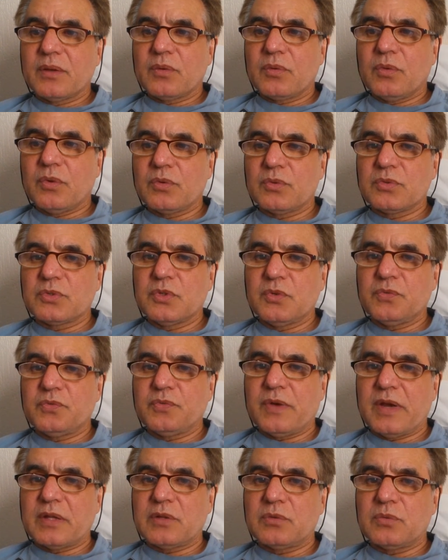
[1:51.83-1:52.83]
quando de
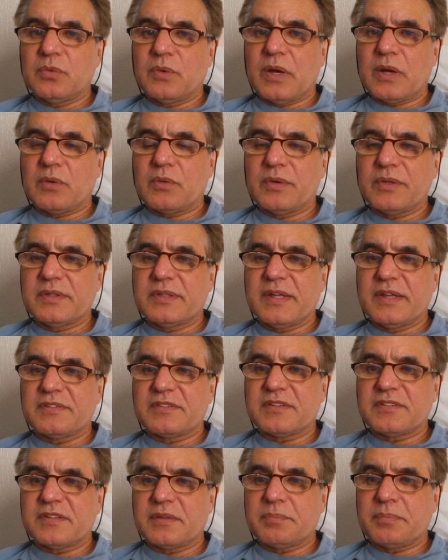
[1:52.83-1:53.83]
fato
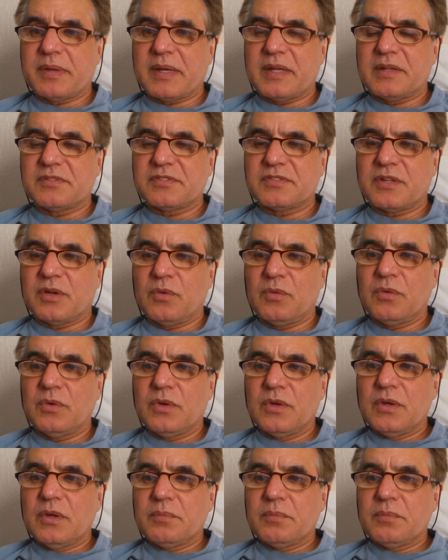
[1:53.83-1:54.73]
acontece a separação